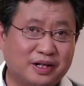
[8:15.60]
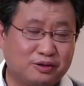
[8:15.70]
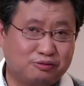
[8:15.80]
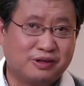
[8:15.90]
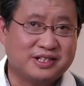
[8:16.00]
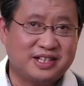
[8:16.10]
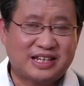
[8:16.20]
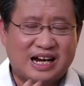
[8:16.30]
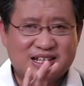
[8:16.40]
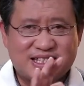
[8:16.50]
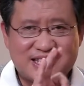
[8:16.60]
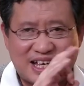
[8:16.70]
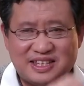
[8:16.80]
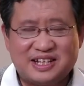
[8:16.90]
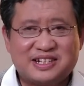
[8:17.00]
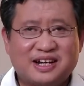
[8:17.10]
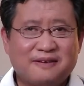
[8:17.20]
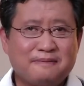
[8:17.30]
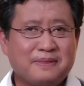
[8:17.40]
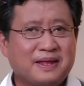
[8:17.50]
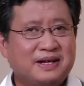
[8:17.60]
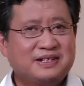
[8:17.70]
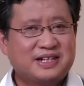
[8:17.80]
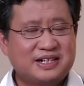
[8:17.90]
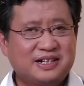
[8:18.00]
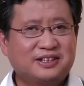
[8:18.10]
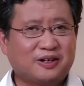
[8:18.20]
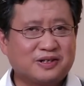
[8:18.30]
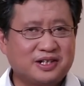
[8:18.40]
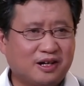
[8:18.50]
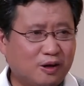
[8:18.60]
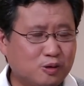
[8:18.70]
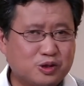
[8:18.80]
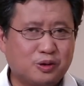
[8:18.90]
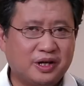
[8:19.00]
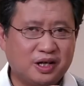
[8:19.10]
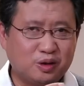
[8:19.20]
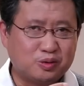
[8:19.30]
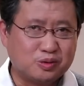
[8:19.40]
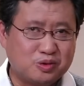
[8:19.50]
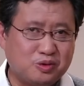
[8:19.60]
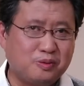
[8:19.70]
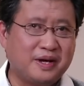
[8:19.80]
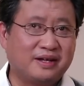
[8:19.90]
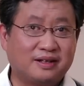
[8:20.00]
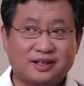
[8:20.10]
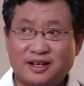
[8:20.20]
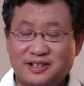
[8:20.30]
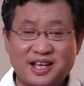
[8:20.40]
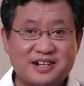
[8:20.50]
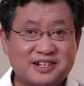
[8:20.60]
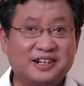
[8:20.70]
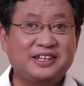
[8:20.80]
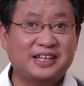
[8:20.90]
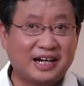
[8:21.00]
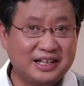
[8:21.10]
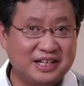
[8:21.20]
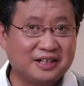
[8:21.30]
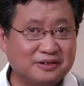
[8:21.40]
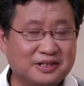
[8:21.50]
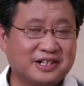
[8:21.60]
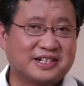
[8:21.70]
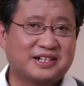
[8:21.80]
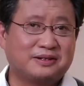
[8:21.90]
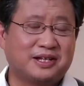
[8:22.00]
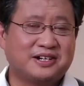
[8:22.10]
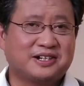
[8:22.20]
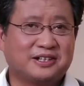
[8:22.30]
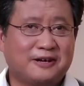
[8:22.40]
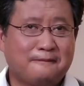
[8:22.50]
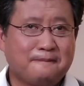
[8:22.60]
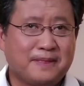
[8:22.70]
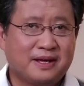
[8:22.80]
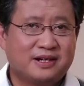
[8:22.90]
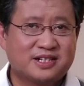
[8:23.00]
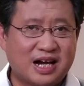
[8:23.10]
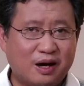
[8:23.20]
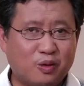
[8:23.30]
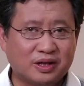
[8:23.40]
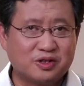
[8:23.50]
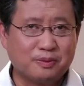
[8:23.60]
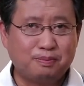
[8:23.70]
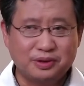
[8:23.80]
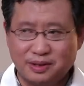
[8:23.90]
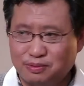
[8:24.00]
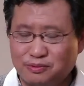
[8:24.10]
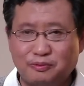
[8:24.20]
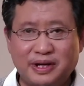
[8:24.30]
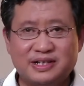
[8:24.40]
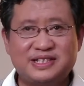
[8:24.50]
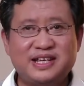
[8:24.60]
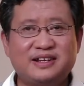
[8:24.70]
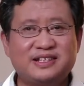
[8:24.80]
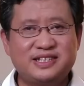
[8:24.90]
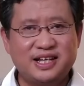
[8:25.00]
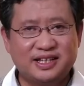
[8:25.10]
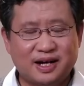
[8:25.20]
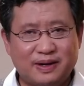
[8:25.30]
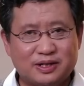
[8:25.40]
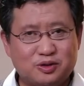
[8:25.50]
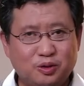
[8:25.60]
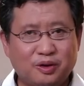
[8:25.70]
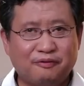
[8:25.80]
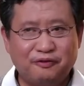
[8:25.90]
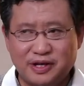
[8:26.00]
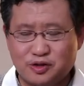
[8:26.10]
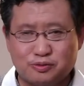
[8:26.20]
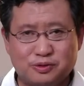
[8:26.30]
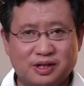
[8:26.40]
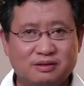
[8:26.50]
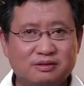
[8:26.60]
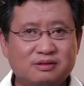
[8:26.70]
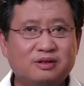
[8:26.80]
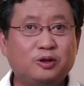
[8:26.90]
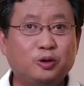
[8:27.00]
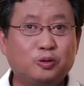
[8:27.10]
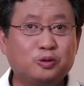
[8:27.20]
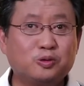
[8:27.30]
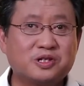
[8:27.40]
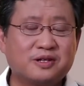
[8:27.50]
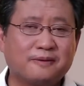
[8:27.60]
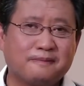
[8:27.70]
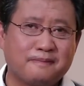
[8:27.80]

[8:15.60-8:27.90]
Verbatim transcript: 的土耳其打了三年仗，战争导致了欧洲领土巨变啊，诞诞生了意大利，也都是这个战争诞生的。沙皇呢，却不得不为了建立现代化的军队，废除了农奴制。